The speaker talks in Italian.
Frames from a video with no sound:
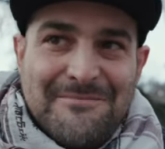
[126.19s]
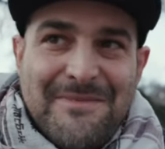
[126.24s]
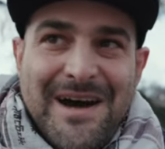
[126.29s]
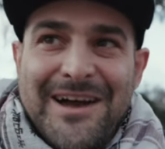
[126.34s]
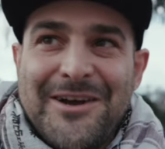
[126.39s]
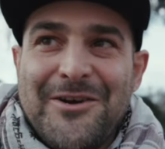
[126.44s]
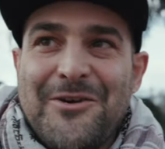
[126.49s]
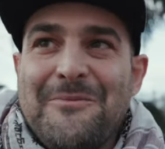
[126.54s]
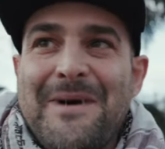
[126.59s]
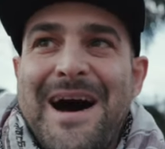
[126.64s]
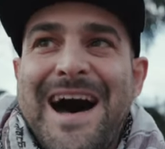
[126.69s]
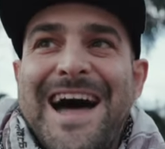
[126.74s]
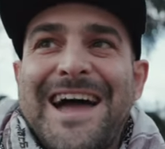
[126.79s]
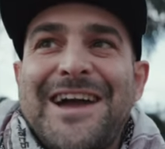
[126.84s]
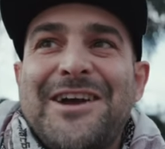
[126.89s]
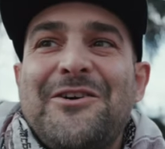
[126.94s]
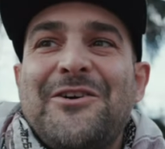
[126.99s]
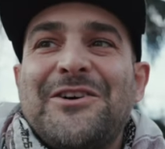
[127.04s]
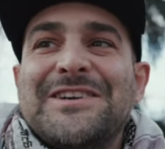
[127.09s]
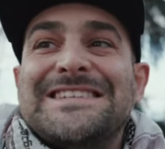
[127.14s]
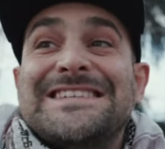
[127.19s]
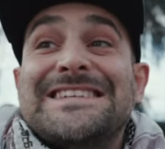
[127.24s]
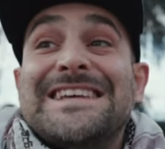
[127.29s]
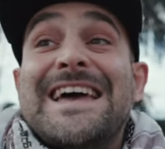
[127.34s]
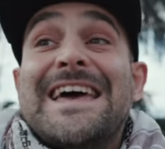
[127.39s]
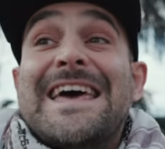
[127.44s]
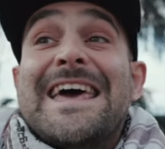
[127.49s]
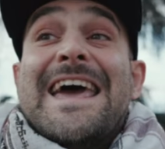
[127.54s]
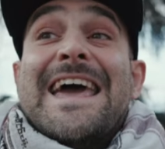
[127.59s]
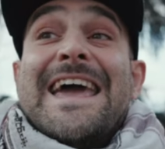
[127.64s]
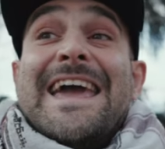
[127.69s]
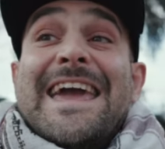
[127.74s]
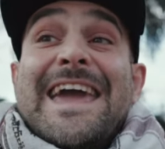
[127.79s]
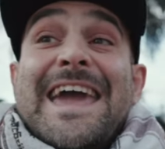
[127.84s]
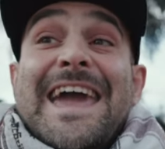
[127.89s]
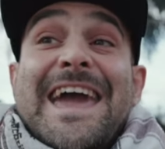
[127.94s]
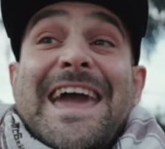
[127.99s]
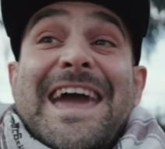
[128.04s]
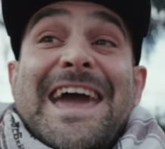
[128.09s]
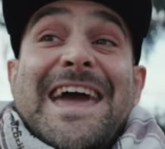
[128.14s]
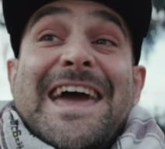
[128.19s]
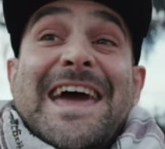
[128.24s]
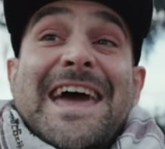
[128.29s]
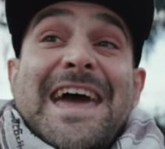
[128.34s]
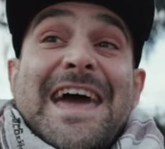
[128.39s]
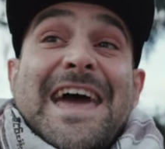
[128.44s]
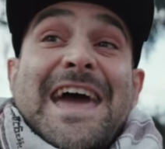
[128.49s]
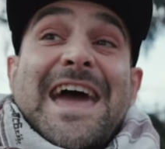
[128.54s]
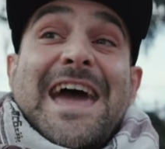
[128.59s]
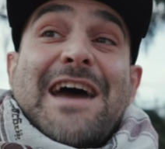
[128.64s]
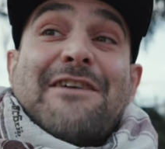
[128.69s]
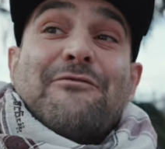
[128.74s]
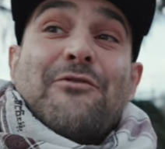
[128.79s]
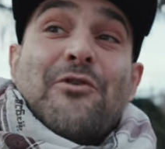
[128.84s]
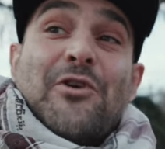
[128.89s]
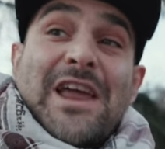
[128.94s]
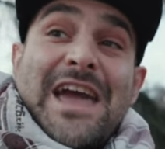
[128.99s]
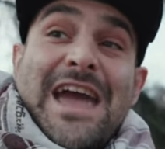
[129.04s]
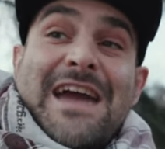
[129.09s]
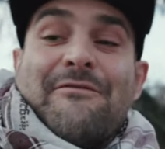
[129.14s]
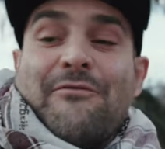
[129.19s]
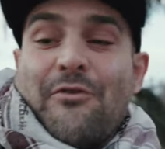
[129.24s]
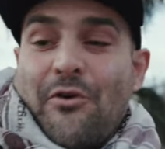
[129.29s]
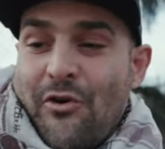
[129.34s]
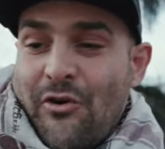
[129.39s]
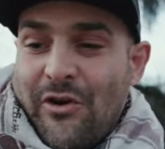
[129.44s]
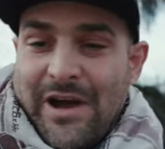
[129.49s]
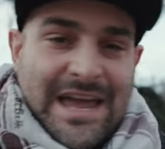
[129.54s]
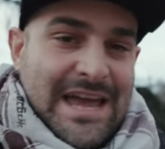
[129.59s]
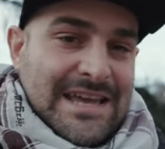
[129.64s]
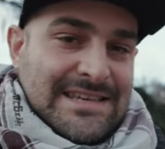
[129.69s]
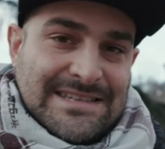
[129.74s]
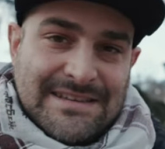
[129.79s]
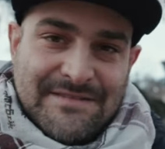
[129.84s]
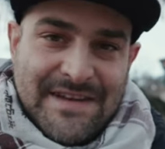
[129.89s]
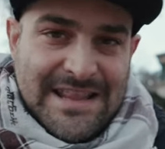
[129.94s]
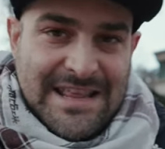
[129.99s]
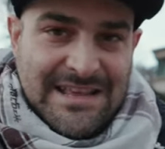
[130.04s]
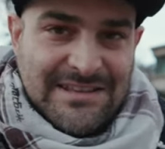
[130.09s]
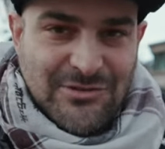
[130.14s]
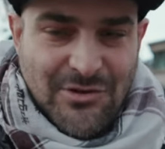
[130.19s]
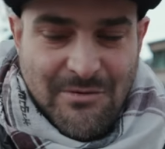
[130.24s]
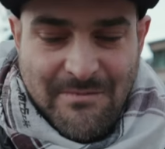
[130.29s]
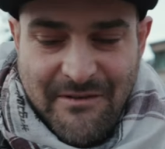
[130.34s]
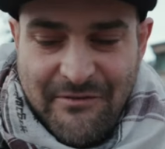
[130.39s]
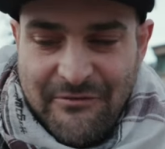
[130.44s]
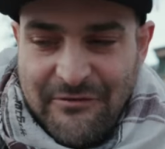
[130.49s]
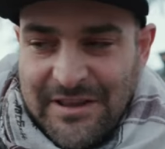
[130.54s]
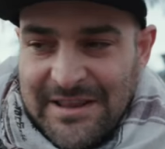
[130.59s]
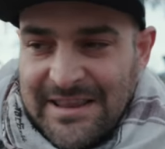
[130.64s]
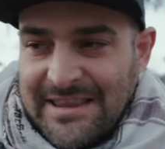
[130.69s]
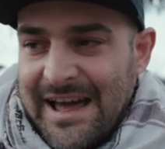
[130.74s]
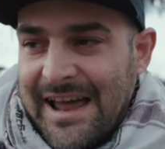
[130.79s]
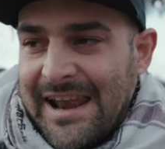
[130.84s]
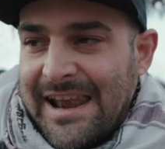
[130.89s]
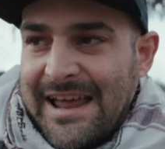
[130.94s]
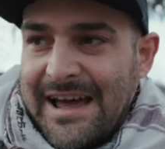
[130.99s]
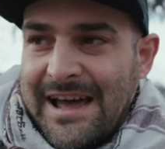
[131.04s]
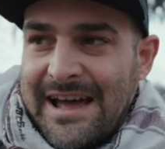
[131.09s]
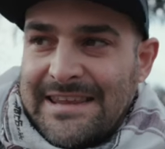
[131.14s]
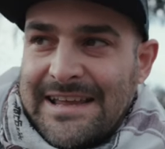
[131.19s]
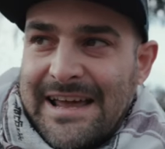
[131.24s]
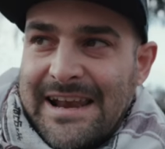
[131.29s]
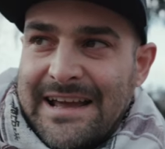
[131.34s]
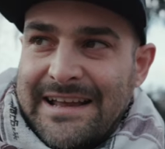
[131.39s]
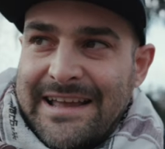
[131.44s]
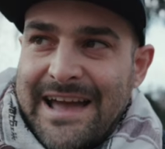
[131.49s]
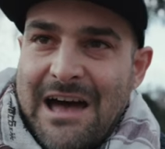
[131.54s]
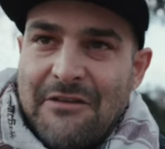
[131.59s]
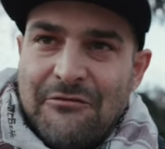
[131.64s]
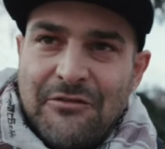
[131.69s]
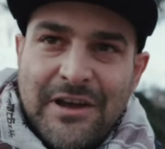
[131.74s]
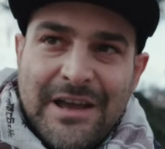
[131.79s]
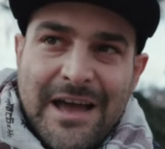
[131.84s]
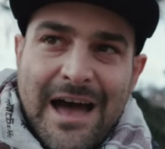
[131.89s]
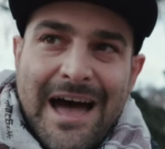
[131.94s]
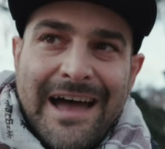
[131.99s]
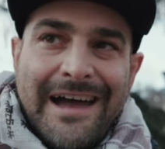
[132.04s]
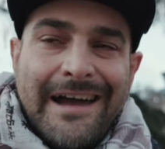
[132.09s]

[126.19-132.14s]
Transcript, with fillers: Marco Marcos, e eh, volevo, e si vede insomma fin dalla, dalla grafica,